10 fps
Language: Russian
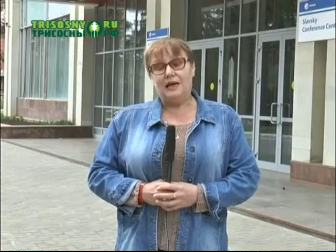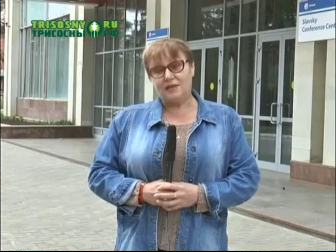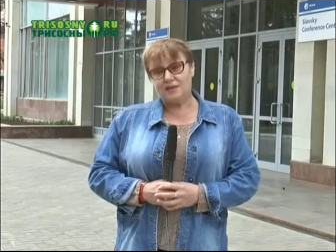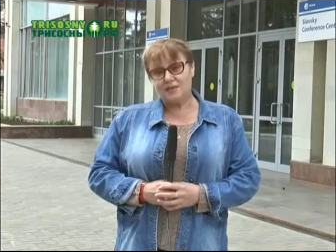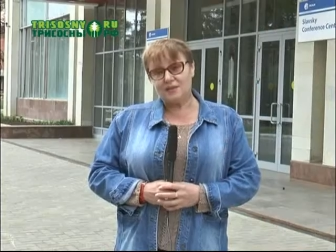
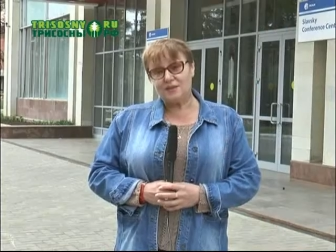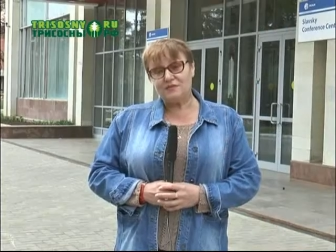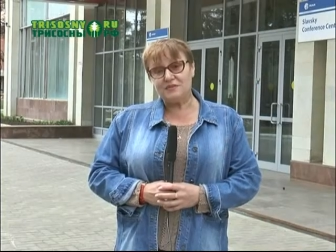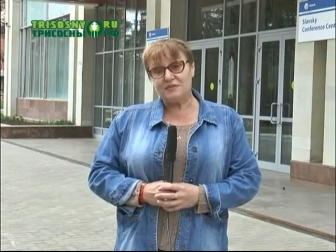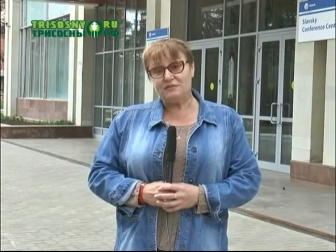Организаторы
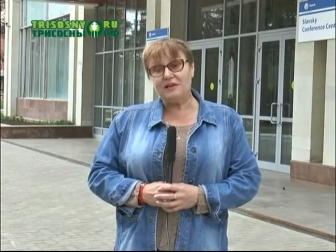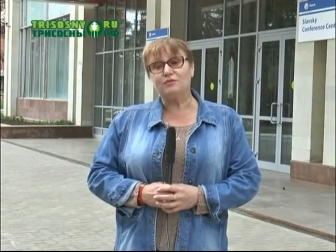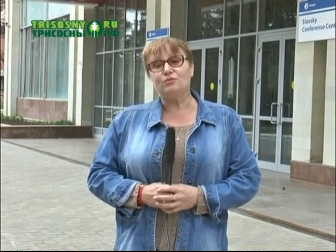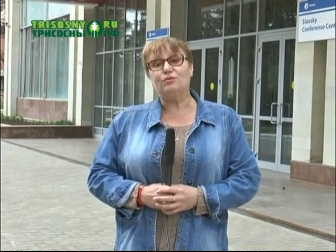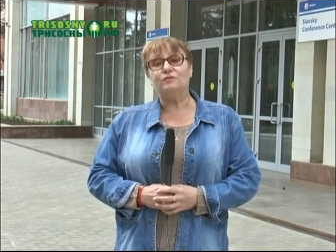фестиваля
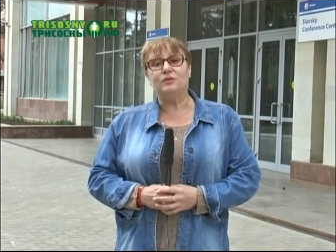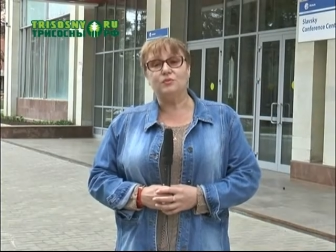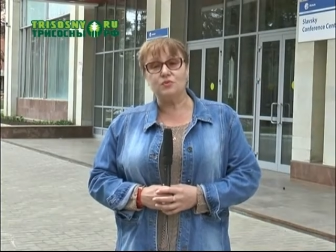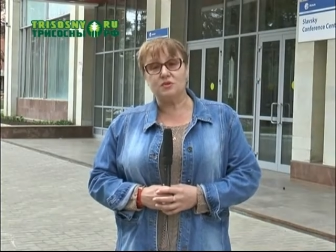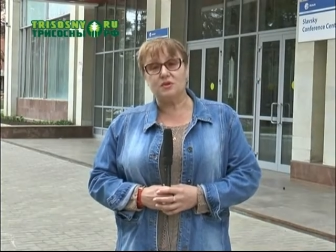духовной
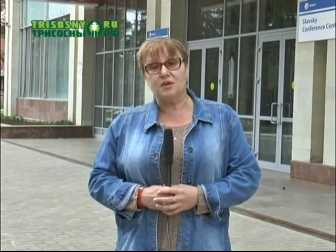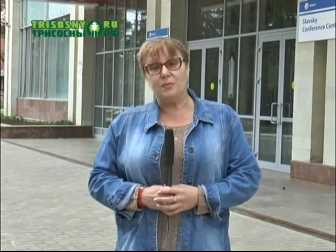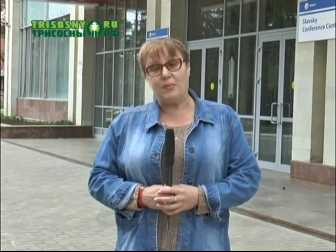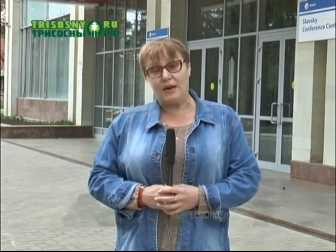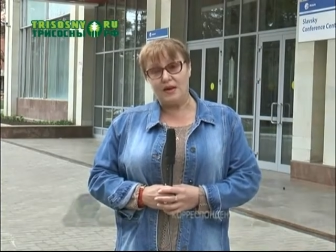музыки и
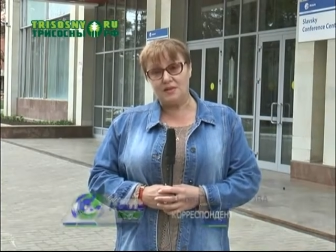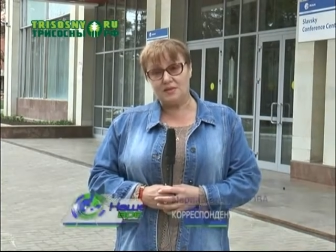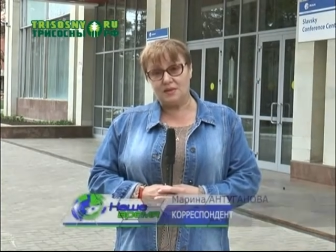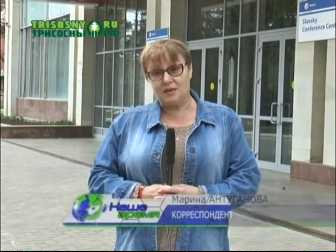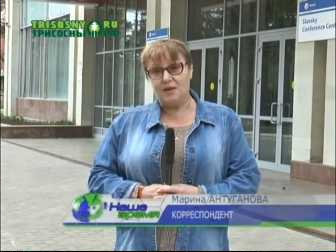
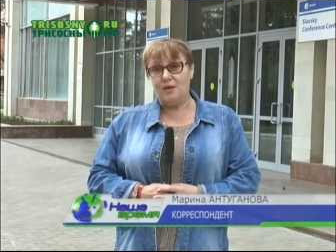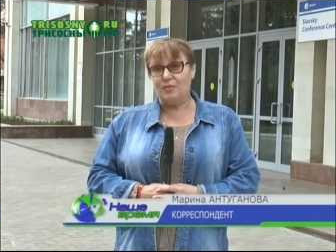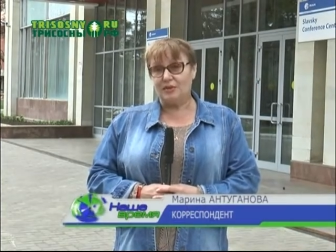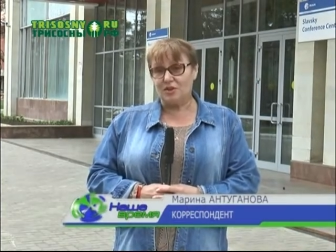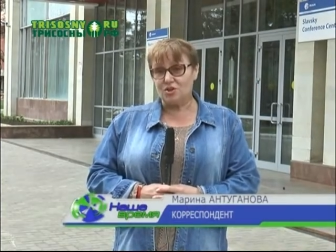поэзии
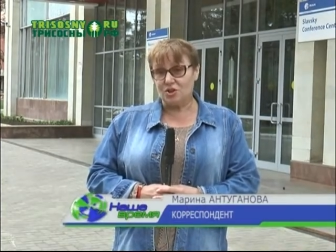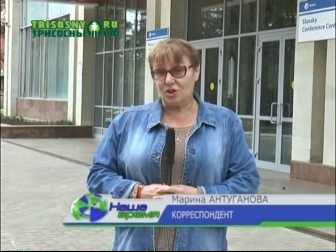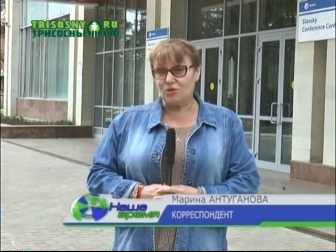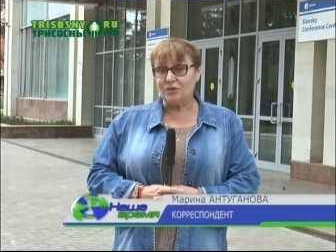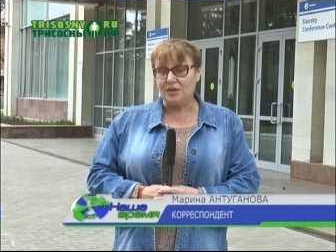
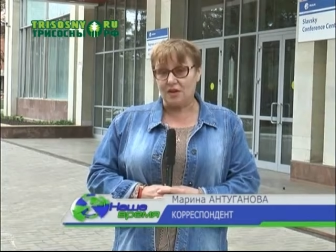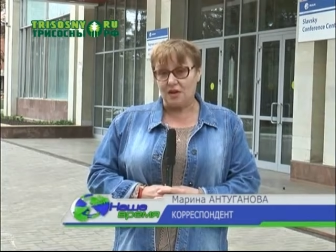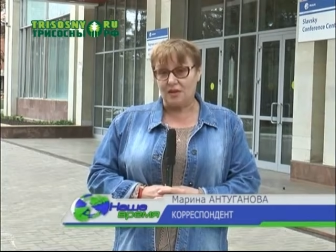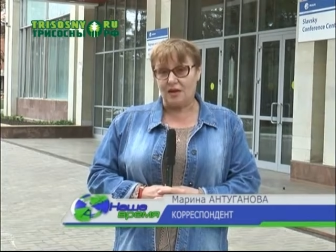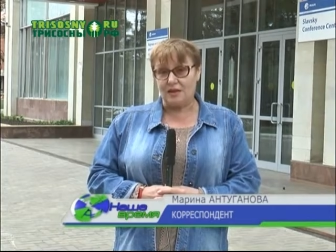приглашают на
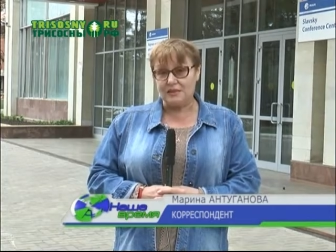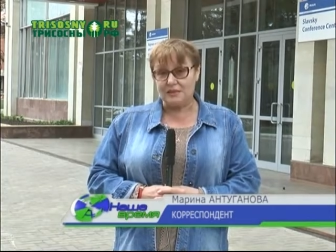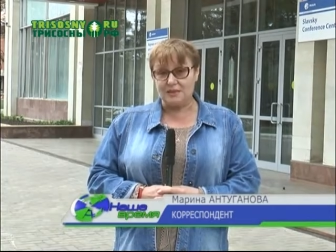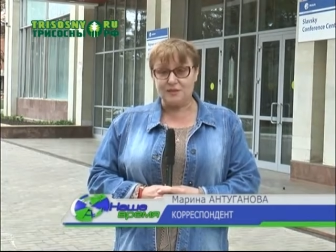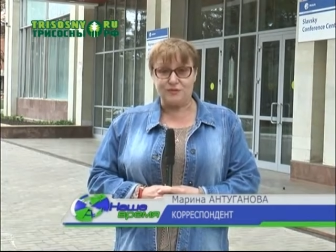
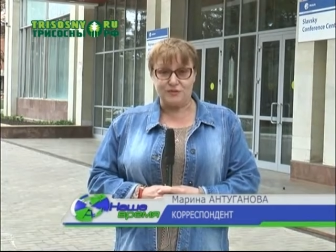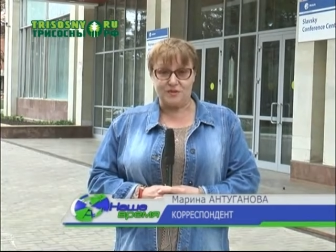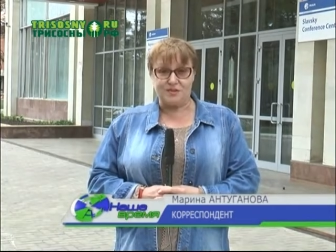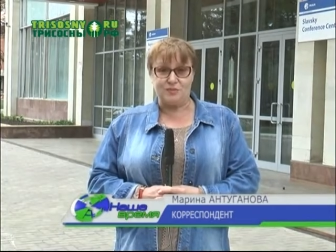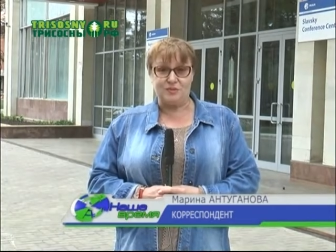гала-концерт
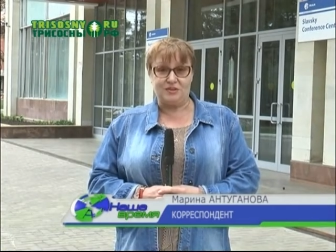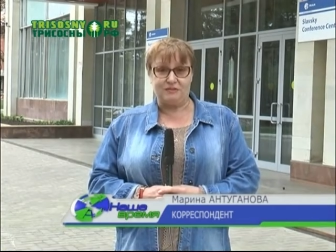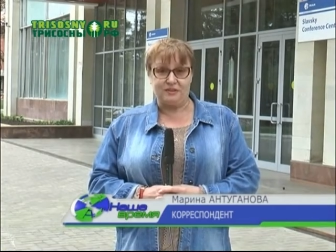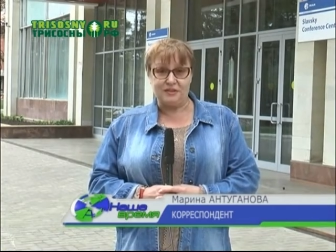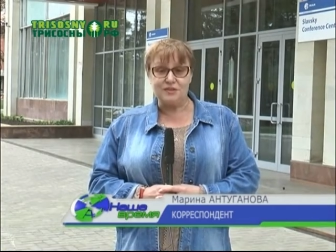всех
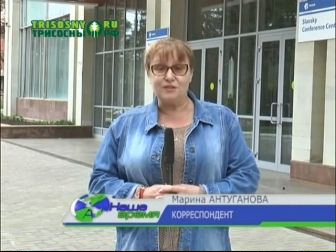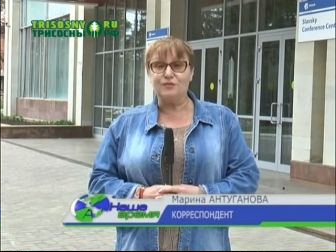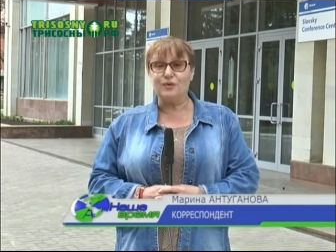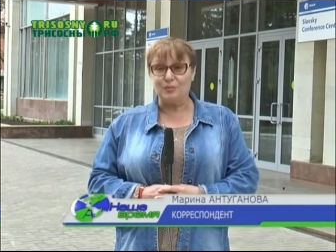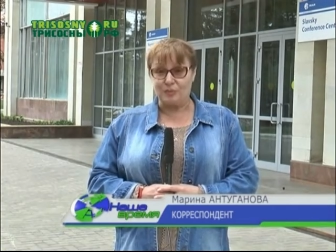
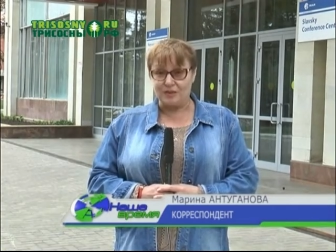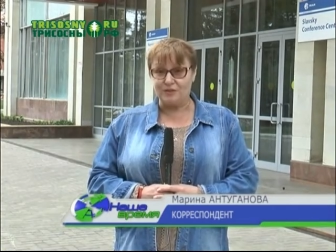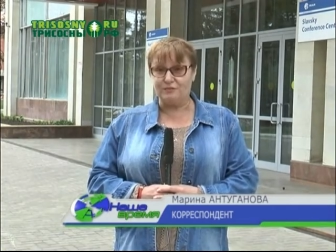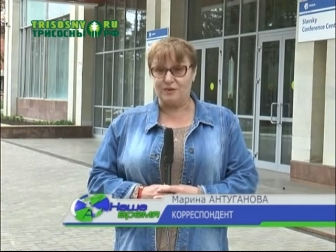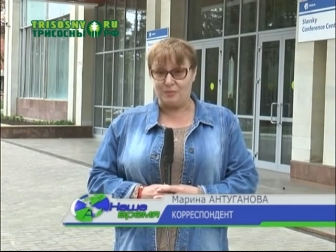димитровградцев 5
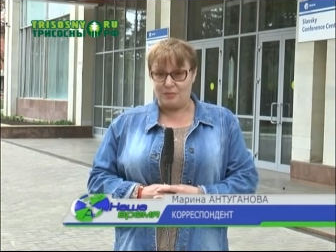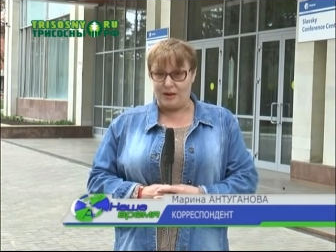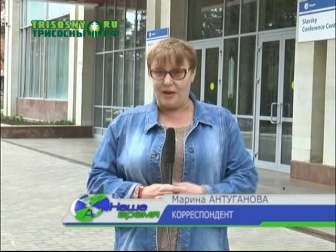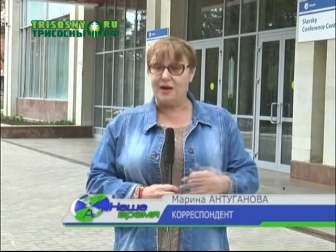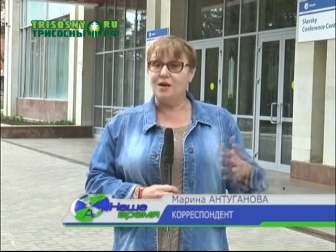
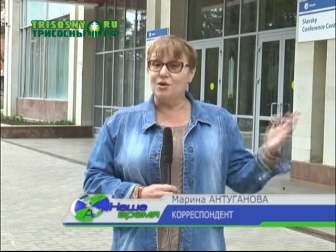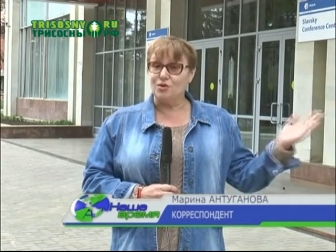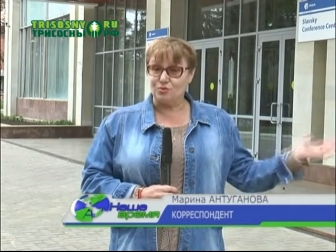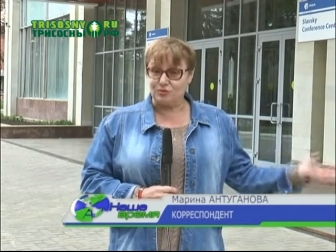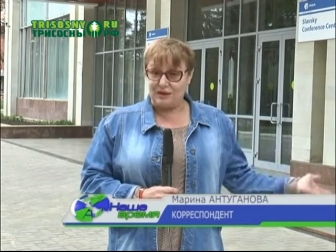мая.
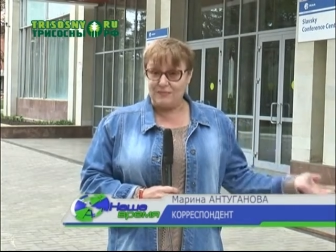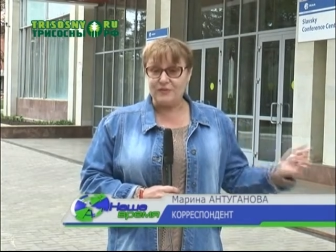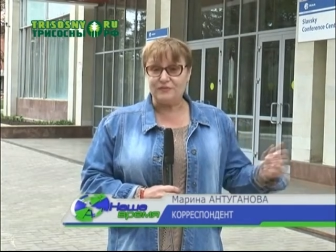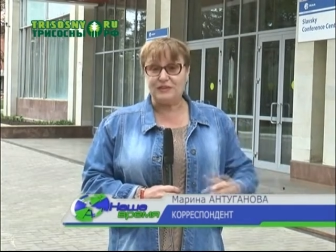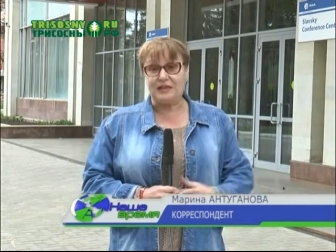Сюда,
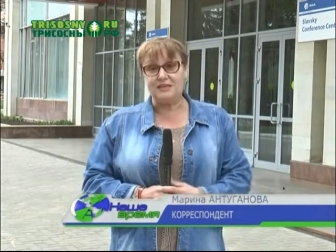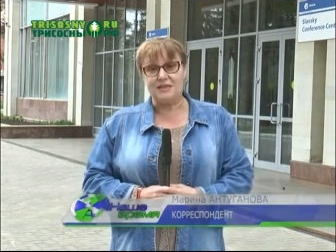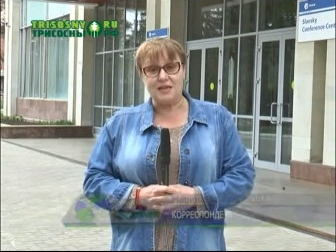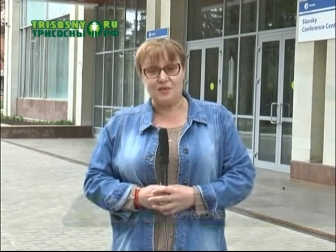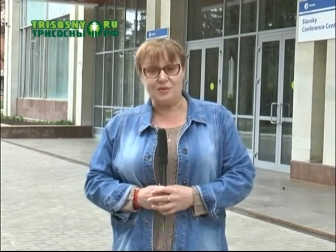в НКЦ
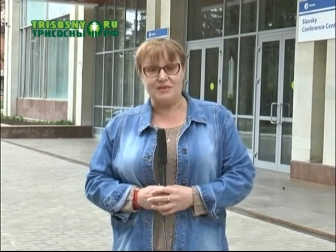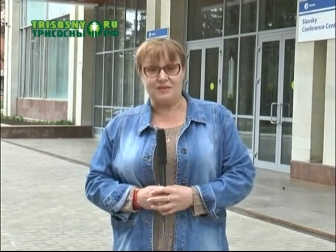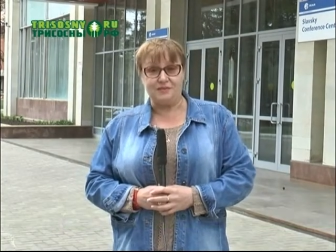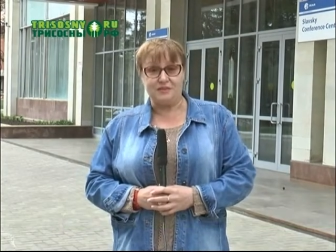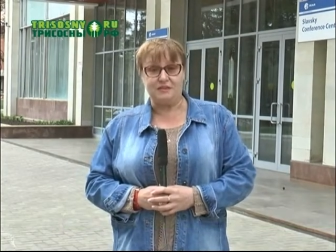имени
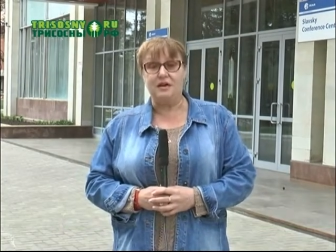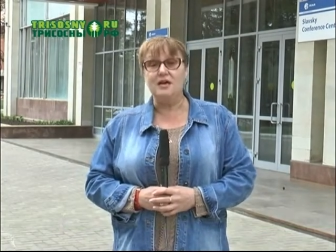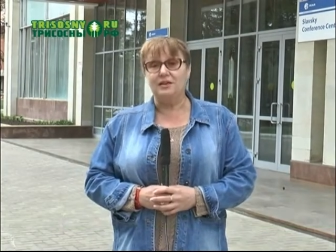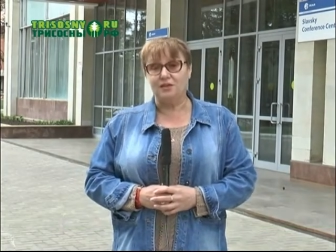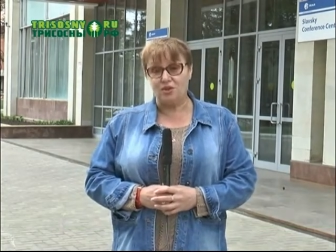Славского.
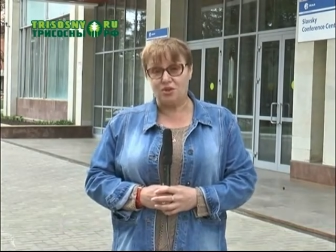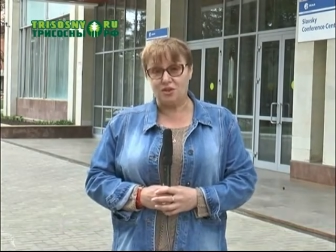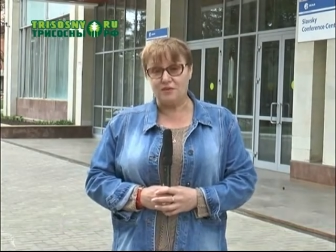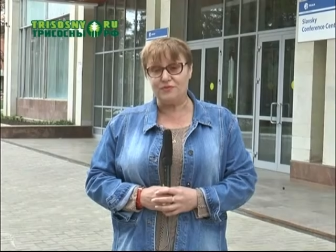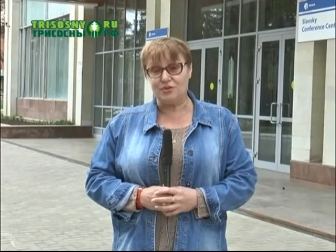
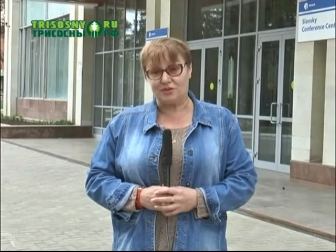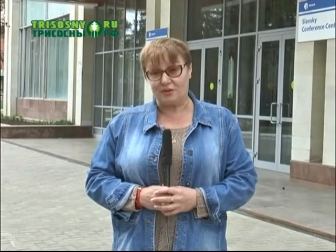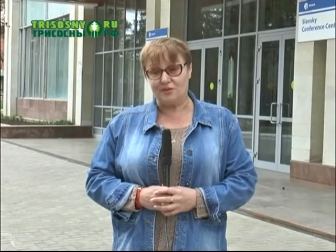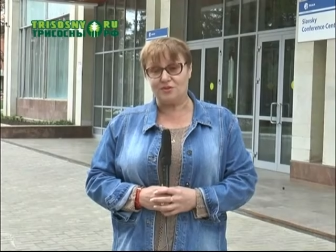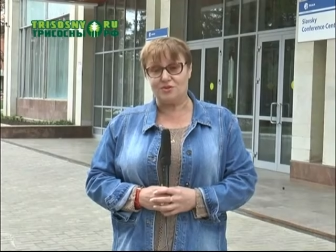Начало в
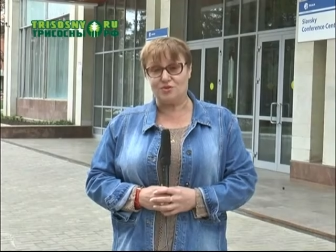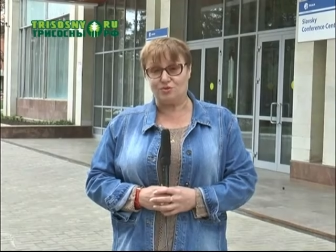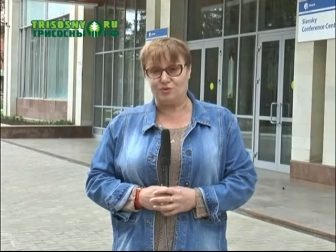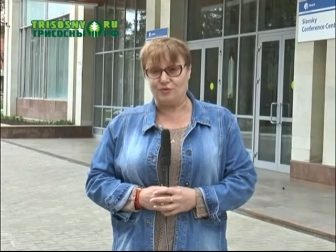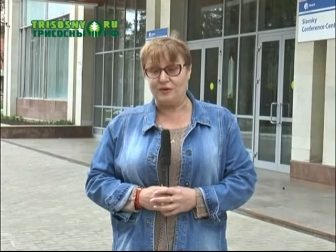14
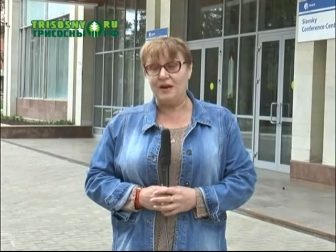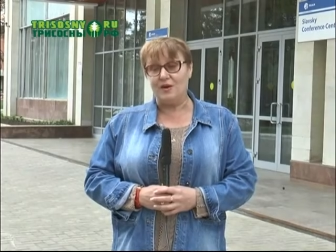часов.